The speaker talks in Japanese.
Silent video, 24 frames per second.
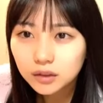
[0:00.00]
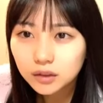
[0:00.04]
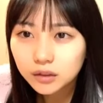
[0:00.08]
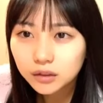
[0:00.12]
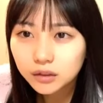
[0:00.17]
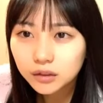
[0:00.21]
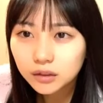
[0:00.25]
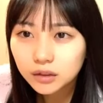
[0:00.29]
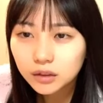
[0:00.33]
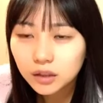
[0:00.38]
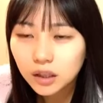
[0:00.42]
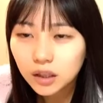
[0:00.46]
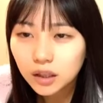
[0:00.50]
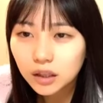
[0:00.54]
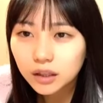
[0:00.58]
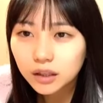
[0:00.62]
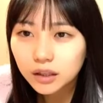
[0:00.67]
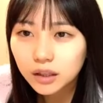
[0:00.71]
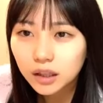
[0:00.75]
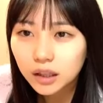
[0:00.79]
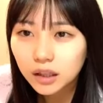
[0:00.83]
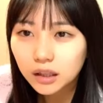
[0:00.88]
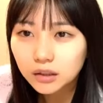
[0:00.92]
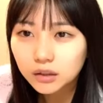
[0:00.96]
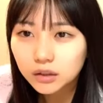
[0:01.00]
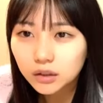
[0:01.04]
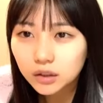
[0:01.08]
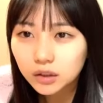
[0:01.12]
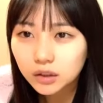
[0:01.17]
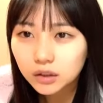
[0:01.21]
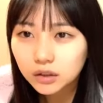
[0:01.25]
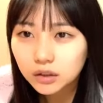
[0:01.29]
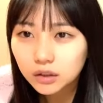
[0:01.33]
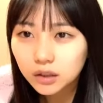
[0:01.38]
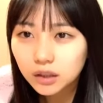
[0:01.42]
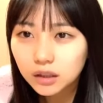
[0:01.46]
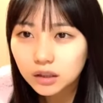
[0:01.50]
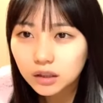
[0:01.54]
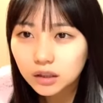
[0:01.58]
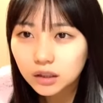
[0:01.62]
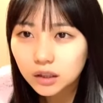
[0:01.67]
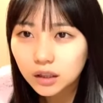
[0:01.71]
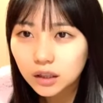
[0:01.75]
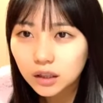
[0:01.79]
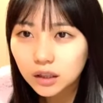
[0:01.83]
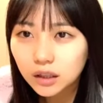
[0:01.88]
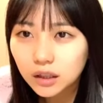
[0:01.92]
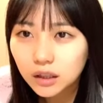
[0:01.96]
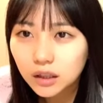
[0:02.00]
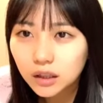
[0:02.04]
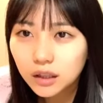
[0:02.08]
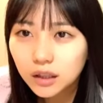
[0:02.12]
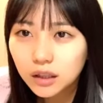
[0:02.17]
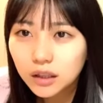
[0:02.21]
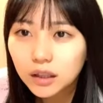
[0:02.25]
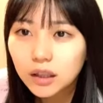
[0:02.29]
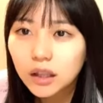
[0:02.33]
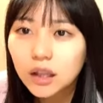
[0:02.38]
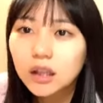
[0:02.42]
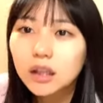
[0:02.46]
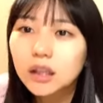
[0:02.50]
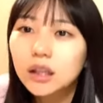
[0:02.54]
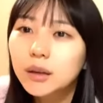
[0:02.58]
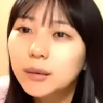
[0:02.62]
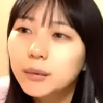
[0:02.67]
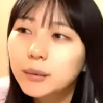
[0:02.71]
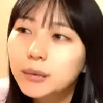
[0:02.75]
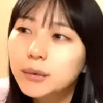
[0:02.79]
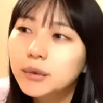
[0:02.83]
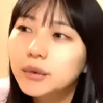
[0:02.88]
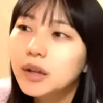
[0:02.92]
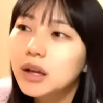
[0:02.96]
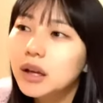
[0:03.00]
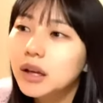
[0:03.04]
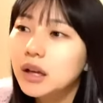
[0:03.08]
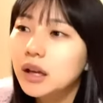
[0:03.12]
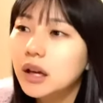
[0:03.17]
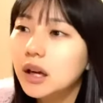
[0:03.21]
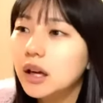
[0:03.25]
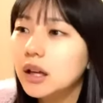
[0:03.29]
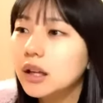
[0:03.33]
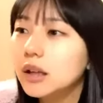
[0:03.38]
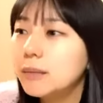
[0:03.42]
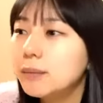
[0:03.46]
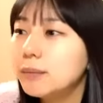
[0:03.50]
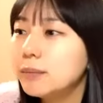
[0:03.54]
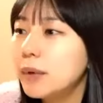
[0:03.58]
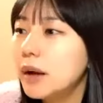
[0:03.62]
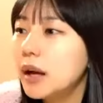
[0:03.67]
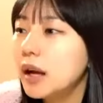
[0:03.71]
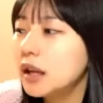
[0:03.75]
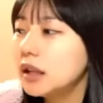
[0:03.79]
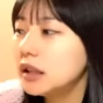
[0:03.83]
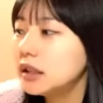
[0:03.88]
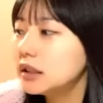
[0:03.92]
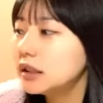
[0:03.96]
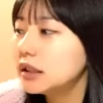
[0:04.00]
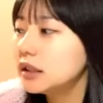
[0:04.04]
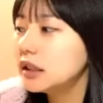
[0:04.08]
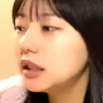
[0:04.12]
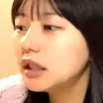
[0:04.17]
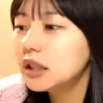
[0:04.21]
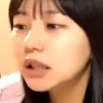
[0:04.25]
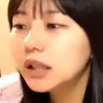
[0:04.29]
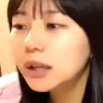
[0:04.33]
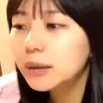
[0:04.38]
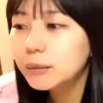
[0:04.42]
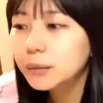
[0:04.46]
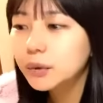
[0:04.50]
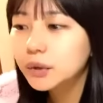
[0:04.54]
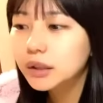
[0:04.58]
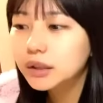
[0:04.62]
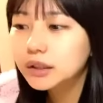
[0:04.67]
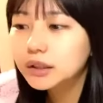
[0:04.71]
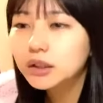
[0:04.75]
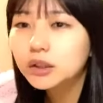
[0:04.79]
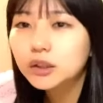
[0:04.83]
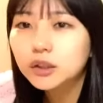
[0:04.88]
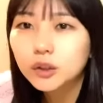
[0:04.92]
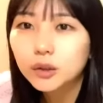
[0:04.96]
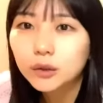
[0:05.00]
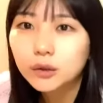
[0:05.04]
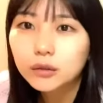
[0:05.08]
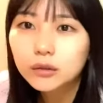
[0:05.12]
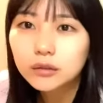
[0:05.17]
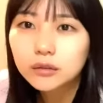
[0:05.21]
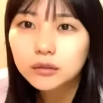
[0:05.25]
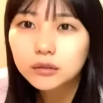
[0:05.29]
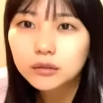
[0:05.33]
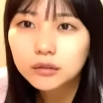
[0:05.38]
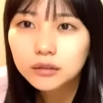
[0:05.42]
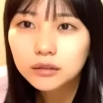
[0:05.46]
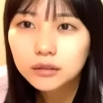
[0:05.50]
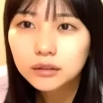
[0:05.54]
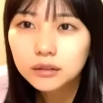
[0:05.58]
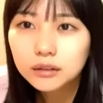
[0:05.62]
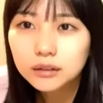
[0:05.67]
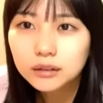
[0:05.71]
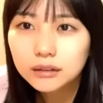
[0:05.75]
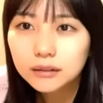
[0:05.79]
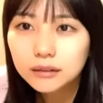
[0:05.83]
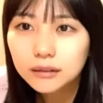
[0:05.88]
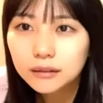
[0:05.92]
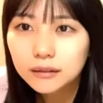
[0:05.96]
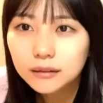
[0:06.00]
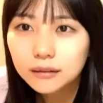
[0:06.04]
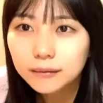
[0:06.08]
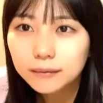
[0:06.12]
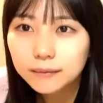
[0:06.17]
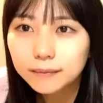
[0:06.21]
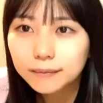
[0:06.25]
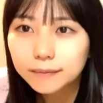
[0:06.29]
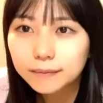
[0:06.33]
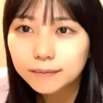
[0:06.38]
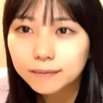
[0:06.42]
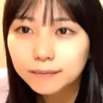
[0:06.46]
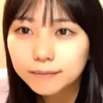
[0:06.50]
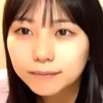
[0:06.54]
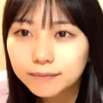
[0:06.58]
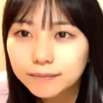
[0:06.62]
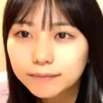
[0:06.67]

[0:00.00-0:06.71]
服なんて数えるくらいしかないいやでもなんかいっぱいありすぎてもですようん